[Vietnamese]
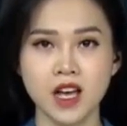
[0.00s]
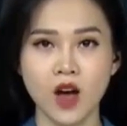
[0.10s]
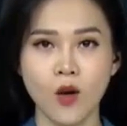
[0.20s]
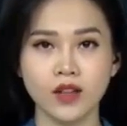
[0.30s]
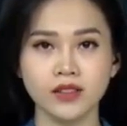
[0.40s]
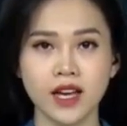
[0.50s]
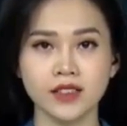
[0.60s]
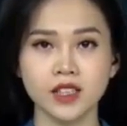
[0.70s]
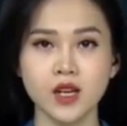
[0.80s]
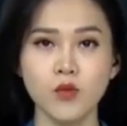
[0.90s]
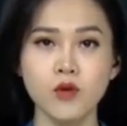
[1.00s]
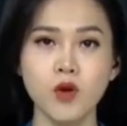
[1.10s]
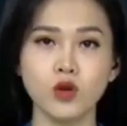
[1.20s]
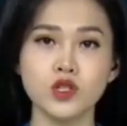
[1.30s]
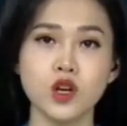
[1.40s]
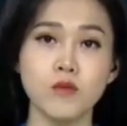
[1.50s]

hoàn thành tiêm mũi 1 cho